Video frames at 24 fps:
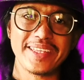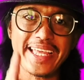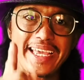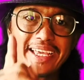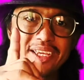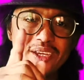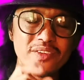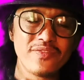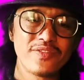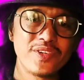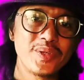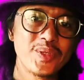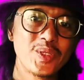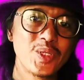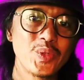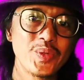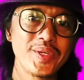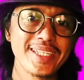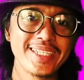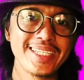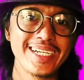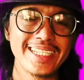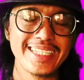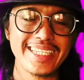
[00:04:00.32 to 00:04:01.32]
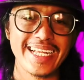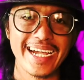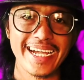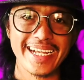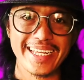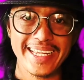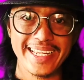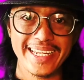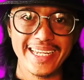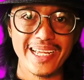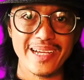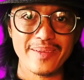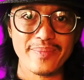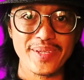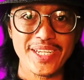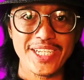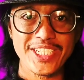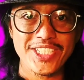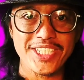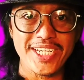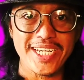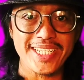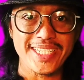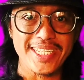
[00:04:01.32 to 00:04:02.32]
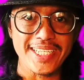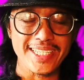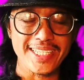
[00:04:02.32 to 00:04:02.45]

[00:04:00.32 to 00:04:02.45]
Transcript: Thank you for doing that. I really appreciate